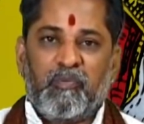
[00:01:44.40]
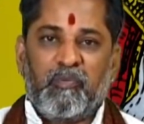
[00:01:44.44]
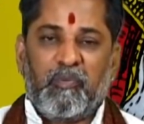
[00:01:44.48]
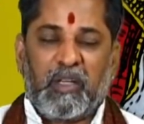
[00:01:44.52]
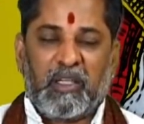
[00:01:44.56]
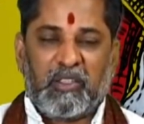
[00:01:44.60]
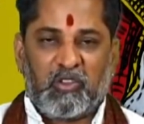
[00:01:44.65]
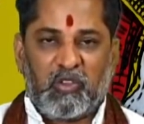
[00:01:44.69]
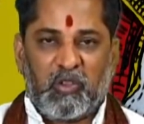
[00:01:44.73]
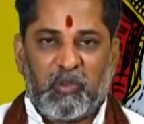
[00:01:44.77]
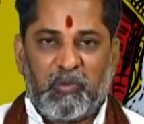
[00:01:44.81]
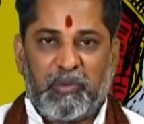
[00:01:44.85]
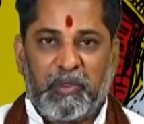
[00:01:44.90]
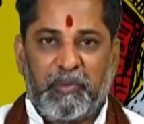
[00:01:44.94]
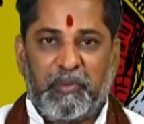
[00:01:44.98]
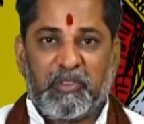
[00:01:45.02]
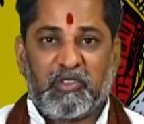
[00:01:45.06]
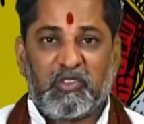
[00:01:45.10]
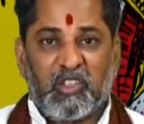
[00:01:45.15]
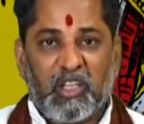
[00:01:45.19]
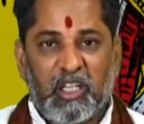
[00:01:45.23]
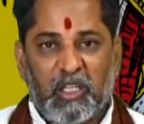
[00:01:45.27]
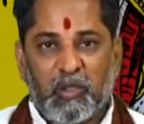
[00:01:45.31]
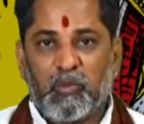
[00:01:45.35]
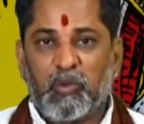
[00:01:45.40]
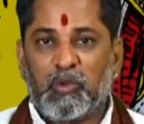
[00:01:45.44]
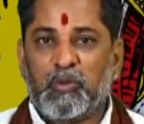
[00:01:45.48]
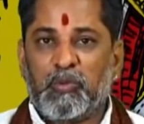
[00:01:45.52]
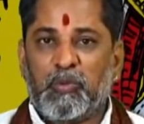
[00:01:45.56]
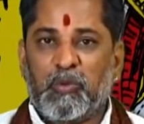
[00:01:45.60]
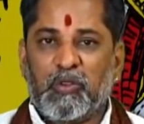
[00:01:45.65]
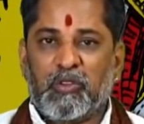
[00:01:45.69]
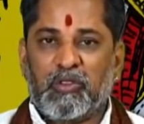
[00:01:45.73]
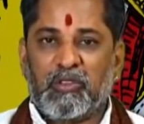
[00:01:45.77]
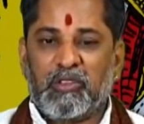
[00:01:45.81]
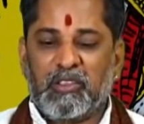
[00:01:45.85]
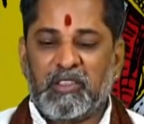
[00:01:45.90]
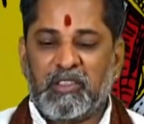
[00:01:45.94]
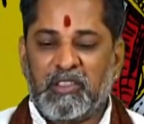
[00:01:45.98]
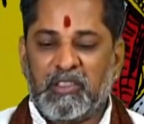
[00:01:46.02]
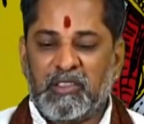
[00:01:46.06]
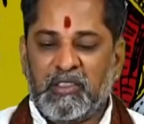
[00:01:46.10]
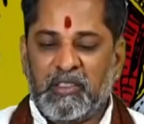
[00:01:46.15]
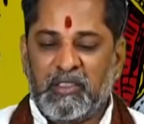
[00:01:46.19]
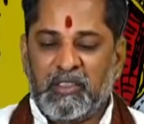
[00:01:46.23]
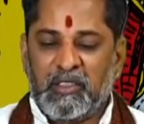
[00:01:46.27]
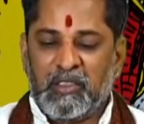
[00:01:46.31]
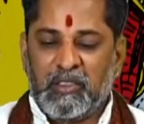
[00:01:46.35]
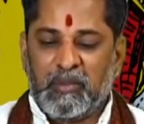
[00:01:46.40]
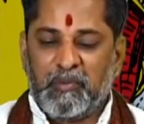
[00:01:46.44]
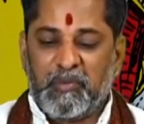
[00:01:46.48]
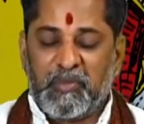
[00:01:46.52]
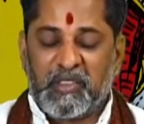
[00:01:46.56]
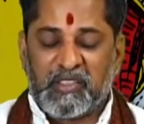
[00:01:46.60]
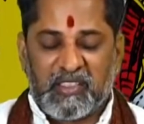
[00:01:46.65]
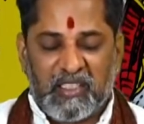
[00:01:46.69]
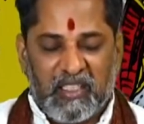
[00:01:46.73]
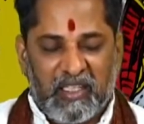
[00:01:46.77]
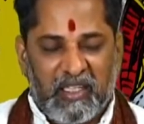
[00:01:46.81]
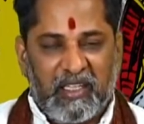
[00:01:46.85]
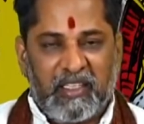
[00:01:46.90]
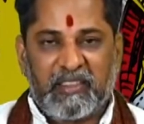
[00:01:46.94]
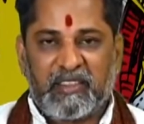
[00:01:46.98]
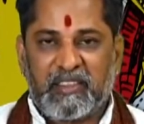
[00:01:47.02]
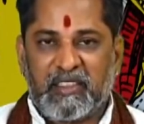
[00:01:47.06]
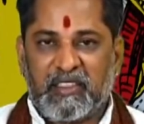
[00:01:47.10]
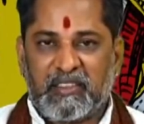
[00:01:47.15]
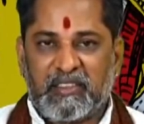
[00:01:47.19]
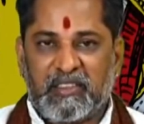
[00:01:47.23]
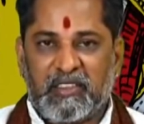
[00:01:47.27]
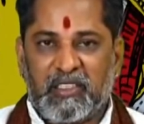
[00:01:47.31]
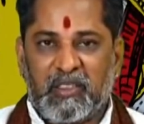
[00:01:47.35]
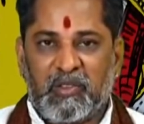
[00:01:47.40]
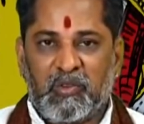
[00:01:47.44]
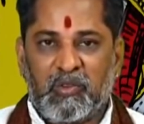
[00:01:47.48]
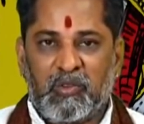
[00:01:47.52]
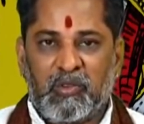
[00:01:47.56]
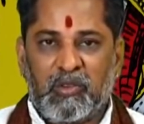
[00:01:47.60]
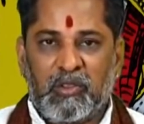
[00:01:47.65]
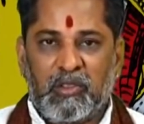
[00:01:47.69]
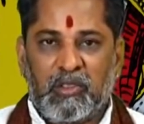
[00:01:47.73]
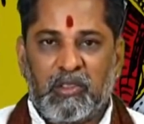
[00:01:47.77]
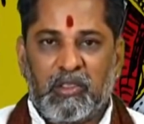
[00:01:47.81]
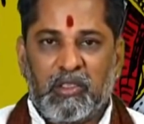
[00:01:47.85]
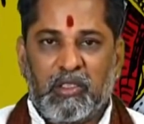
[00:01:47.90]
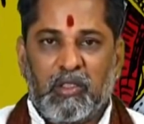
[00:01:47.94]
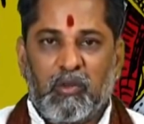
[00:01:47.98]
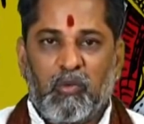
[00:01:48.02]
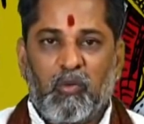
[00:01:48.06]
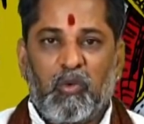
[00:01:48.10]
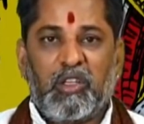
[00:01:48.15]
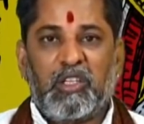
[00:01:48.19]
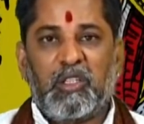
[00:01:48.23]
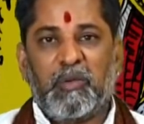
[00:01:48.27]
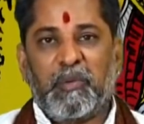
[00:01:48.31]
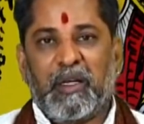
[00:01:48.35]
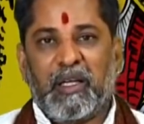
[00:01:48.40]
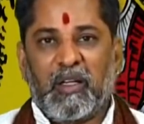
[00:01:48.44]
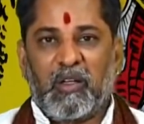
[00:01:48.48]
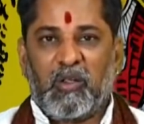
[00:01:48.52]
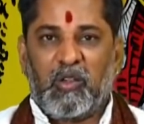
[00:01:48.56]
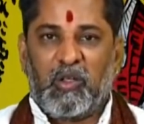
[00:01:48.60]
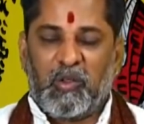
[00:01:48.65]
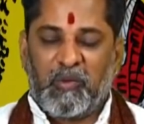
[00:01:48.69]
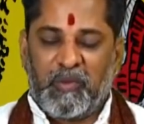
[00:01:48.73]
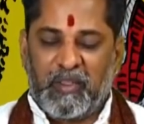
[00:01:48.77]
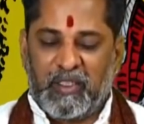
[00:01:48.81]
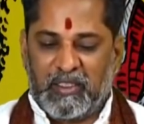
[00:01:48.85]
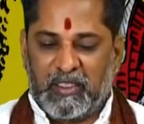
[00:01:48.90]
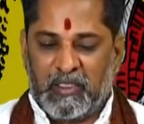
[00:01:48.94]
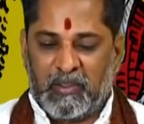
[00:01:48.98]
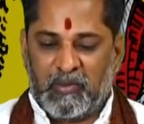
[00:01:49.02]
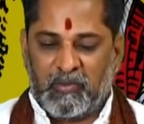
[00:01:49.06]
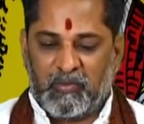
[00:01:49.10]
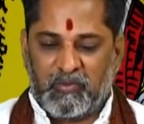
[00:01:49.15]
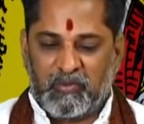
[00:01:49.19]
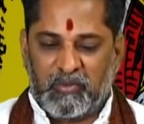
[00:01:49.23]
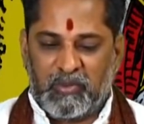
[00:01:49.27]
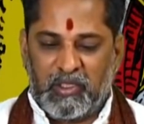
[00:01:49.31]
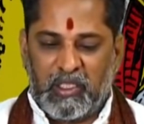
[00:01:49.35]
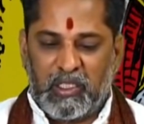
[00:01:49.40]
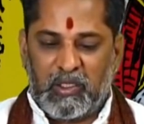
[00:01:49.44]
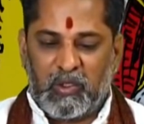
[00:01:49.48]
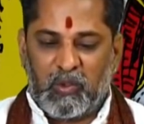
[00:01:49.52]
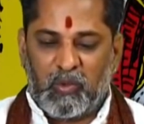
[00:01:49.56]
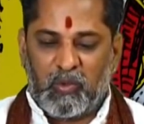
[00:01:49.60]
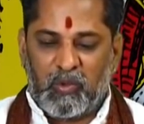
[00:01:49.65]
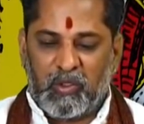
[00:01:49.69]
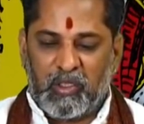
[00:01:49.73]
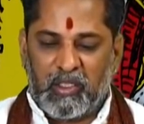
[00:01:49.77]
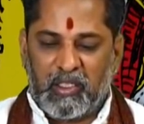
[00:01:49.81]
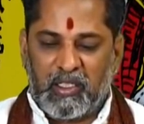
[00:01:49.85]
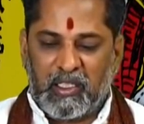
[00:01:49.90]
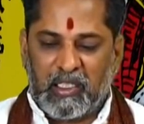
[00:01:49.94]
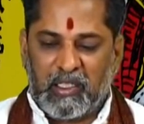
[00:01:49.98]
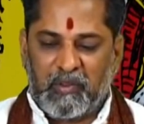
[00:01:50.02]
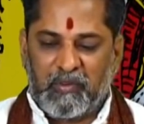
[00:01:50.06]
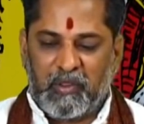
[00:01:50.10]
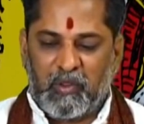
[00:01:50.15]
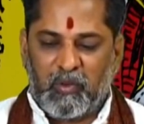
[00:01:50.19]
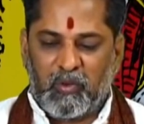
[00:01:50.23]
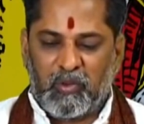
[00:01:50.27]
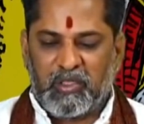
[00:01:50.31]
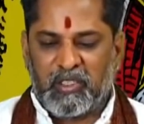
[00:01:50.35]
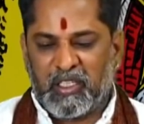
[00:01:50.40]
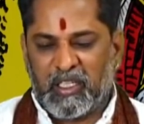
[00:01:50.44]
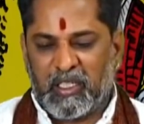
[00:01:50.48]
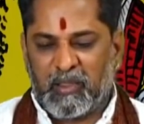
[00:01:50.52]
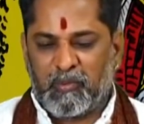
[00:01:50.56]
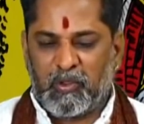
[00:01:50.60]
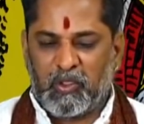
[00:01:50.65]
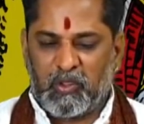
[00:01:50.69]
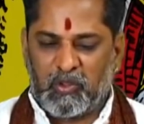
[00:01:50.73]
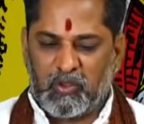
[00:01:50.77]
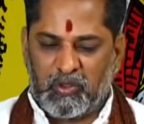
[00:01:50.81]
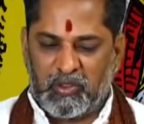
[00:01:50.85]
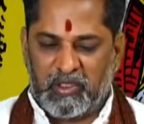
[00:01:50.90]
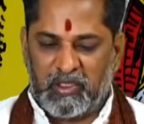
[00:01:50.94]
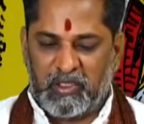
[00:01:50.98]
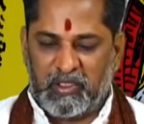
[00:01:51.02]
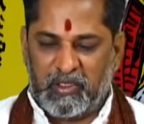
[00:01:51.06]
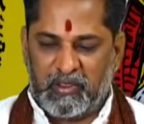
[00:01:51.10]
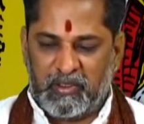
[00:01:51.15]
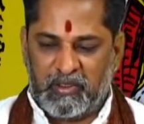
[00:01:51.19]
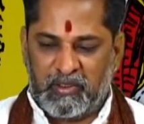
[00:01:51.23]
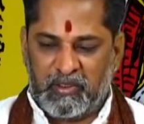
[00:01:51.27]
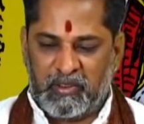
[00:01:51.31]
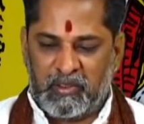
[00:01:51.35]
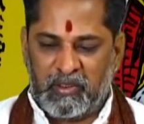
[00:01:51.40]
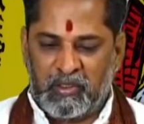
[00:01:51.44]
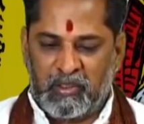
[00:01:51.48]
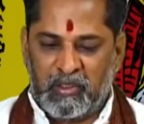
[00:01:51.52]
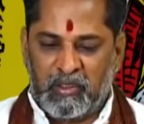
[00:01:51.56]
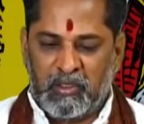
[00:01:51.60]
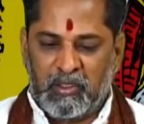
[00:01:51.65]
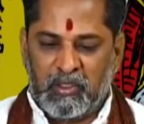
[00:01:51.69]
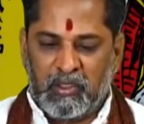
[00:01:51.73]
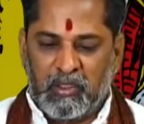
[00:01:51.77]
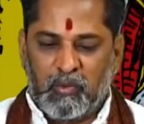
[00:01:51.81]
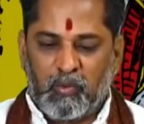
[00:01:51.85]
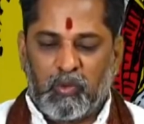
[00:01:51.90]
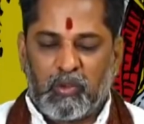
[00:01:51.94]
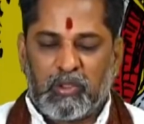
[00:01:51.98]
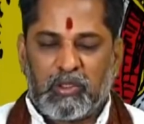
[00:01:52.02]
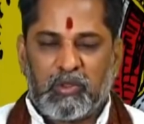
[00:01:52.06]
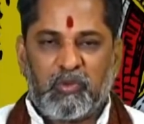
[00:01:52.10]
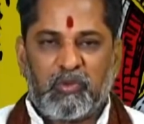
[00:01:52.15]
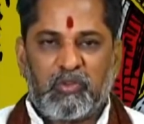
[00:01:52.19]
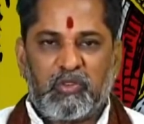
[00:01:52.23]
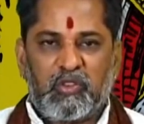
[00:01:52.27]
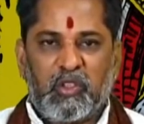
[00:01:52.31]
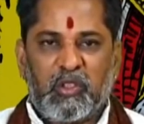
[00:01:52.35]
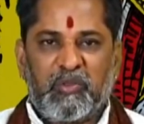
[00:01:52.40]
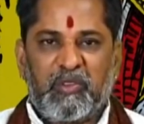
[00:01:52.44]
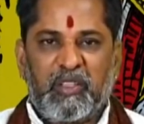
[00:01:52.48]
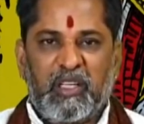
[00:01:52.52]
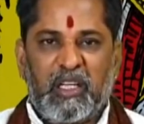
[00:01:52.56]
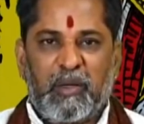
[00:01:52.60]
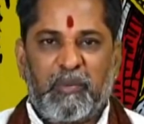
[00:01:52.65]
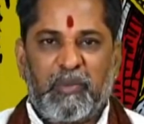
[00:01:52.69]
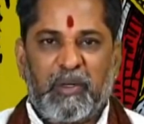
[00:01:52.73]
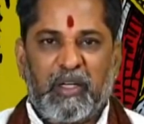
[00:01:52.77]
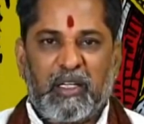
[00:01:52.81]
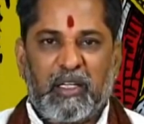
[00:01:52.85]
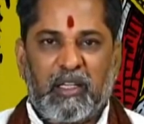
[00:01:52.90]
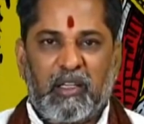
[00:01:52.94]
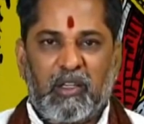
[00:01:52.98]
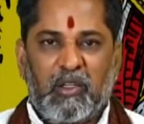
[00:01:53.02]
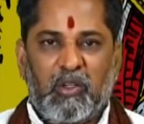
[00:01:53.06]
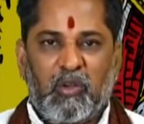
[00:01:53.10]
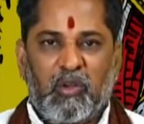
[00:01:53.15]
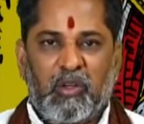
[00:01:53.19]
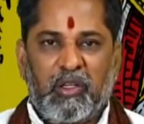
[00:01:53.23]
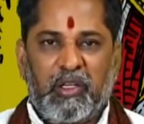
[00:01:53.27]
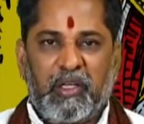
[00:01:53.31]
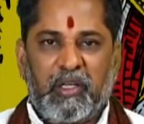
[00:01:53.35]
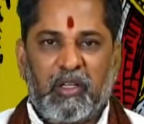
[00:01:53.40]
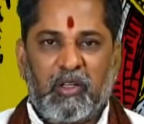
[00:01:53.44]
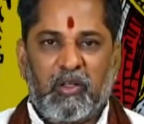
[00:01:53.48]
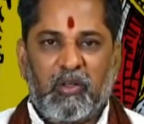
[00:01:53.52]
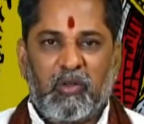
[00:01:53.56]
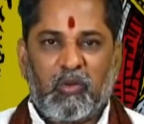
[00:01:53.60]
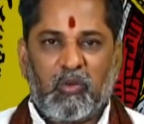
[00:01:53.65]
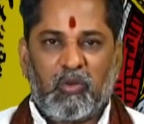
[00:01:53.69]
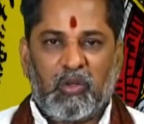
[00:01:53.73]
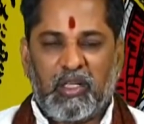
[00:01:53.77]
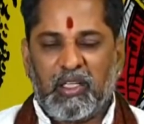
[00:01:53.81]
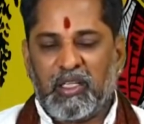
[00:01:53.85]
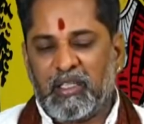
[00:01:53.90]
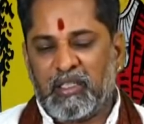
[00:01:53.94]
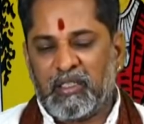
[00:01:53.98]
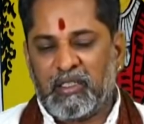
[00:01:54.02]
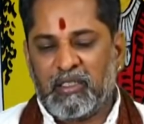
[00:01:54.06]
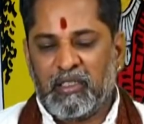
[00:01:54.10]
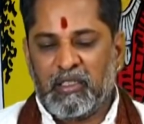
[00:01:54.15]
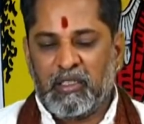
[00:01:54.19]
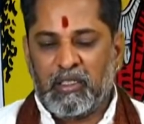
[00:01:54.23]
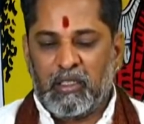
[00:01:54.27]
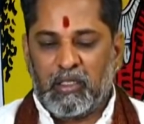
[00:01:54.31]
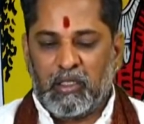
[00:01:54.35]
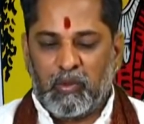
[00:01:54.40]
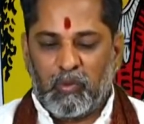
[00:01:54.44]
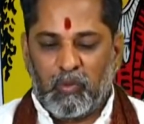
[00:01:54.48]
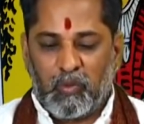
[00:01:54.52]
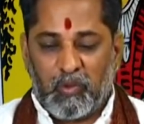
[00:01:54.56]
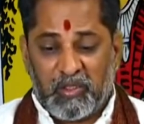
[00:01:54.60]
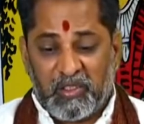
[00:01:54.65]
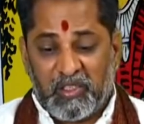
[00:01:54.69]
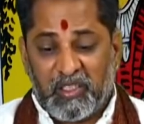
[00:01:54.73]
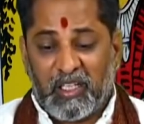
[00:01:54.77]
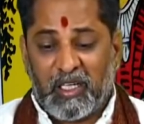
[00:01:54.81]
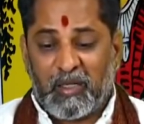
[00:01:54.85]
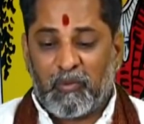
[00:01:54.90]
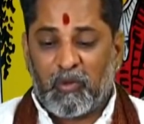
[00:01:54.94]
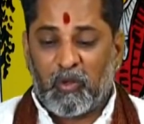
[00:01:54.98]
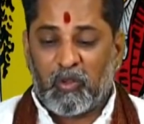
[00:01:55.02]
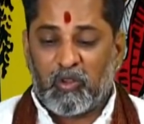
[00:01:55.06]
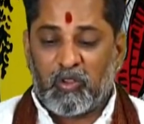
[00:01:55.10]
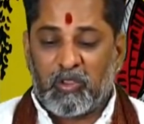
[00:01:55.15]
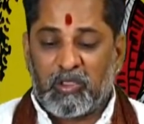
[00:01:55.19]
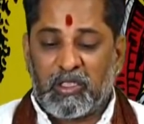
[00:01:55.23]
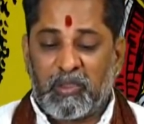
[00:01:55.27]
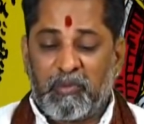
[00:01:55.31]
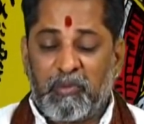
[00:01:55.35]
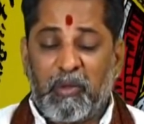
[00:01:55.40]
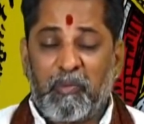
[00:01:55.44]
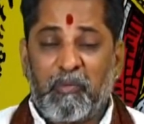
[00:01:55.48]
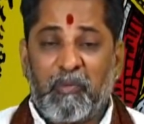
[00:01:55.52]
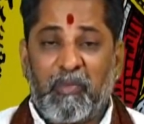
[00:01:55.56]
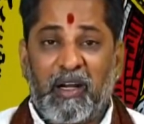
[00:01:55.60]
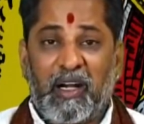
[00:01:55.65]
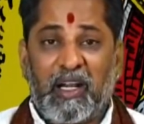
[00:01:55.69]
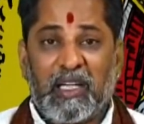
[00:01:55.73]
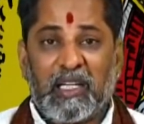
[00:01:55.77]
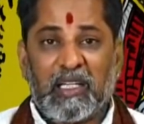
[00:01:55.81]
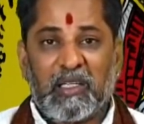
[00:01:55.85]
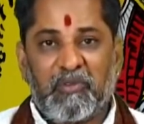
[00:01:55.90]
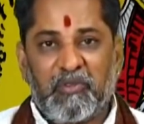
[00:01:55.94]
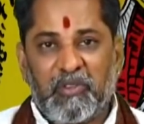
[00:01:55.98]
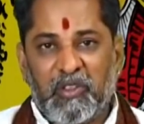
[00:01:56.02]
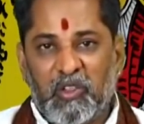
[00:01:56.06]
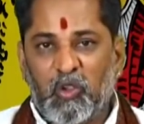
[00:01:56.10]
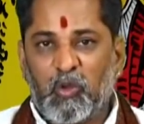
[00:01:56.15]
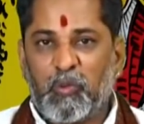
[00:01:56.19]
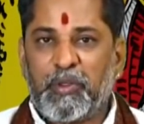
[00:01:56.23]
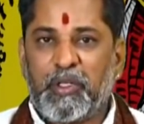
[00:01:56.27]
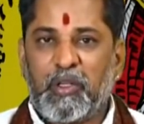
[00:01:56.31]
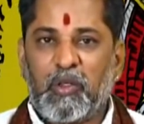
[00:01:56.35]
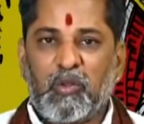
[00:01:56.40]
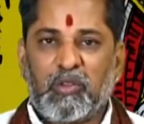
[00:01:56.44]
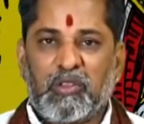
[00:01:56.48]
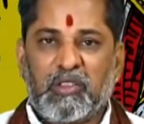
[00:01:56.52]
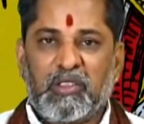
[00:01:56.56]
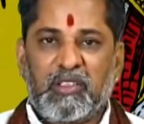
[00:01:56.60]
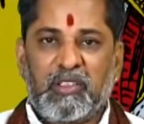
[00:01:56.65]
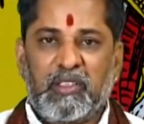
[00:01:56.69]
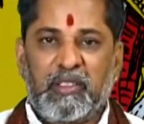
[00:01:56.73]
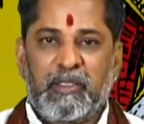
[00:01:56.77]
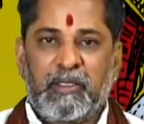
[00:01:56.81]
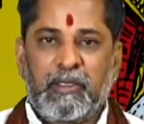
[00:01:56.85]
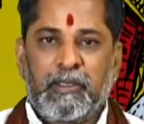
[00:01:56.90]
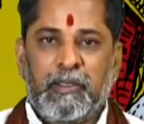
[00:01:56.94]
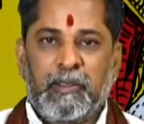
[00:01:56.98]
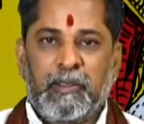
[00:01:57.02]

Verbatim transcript: మనసులో మీ సానుభూతి పుడుతుంది మీ సహాయం చేస్తారు వృద్ధి మార్గంలోకి వెళ్తారు ఏదో ఒక రకమైన వృద్ధి కనబడుతోంది వృత్తి ఉద్యోగ వ్యాపారాల్లో అన్నిటిలోనూ కూడా వృద్ధి కనబడుతోంది మీ మాటకి విలువ పెరుగుతుంది